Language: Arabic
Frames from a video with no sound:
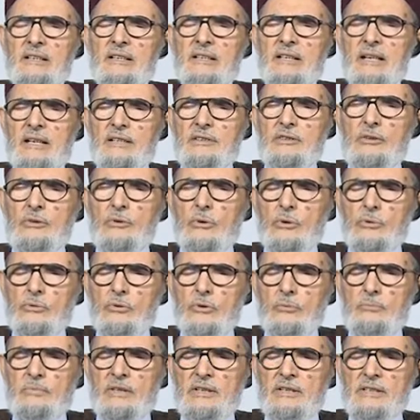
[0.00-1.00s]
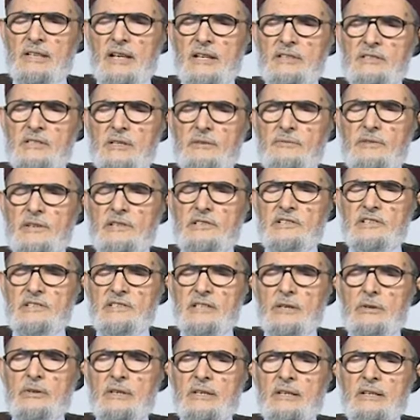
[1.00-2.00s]
كانت الحروب اللي تحصل في
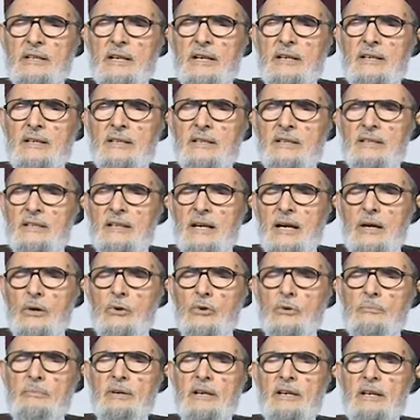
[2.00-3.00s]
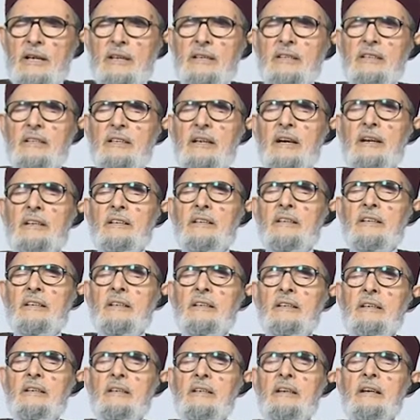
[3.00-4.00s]
الجزائر كذا أول ما
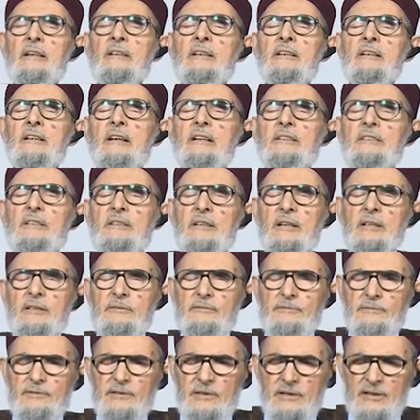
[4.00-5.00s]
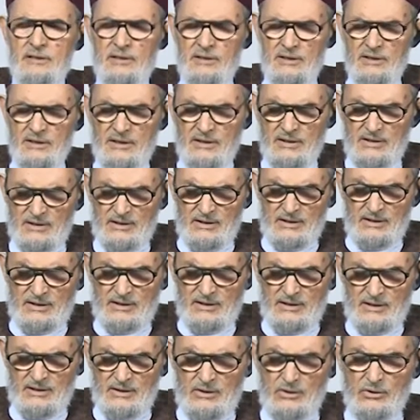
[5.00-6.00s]
يعني ينقدح في
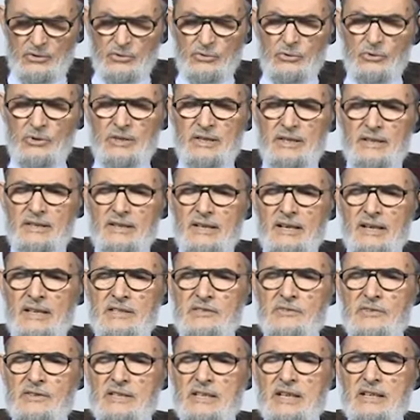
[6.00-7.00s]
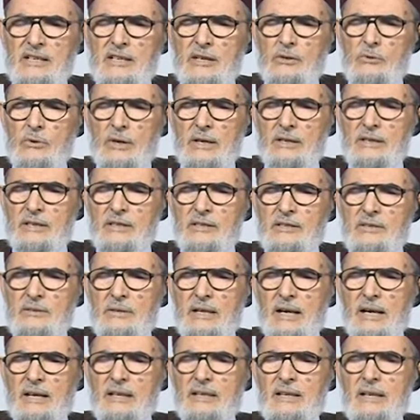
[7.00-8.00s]
عقول الناس في ذاك
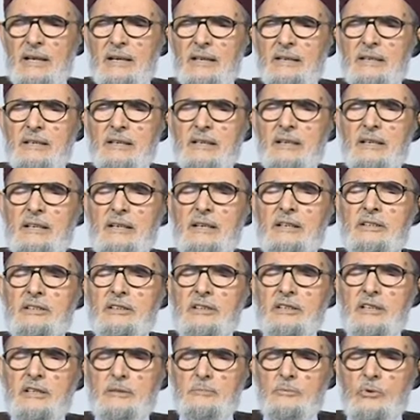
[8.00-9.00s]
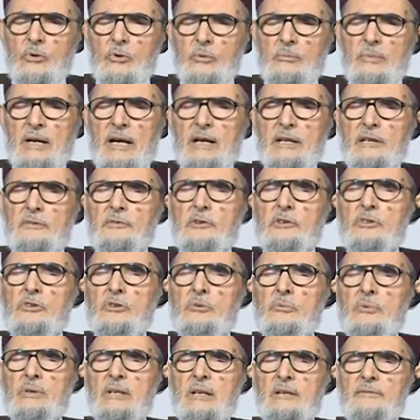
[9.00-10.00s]
الوقت على قلة علمهم
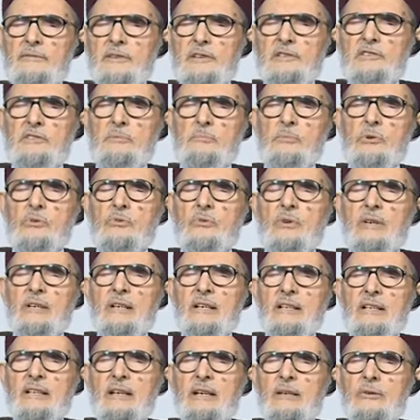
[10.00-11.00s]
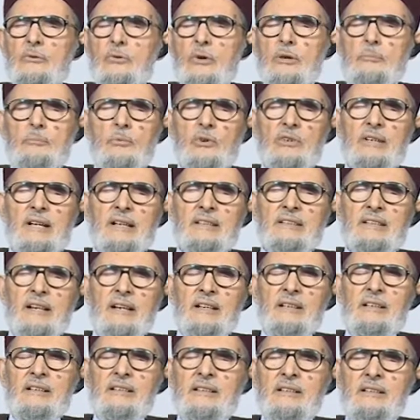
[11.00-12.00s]
ومعرفتهم ولا فيسبوك وكذا هو
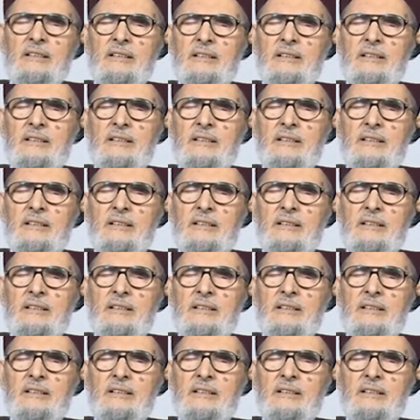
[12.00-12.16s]
المقاطعة